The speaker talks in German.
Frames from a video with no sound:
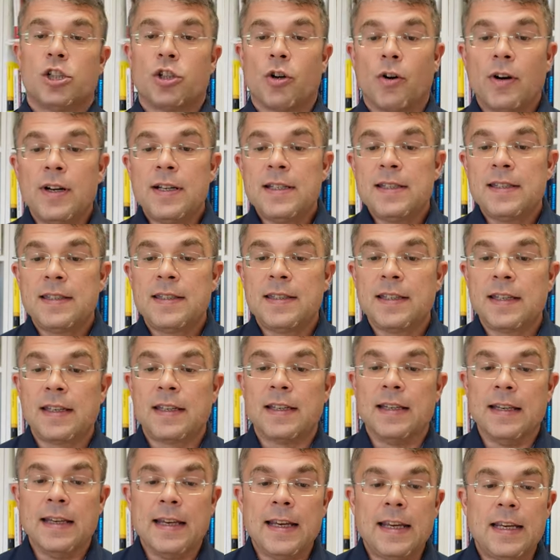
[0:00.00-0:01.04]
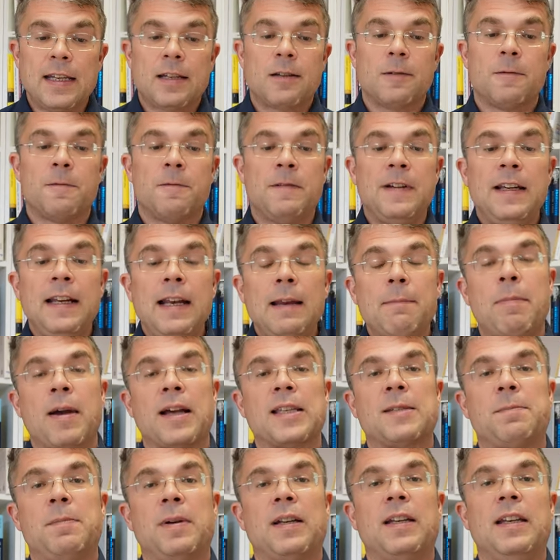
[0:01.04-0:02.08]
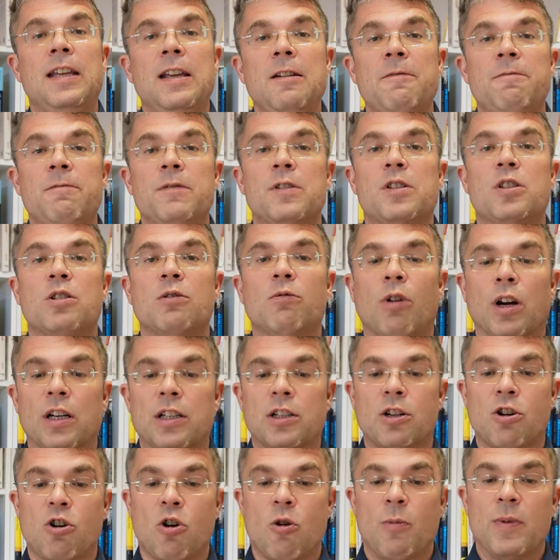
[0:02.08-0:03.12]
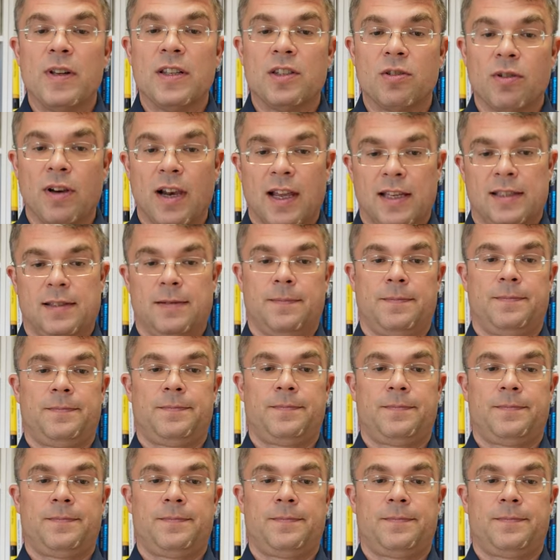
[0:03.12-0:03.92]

Scheuen Sie sich nicht, viele Perspektiven zu Wort kommen zu lassen.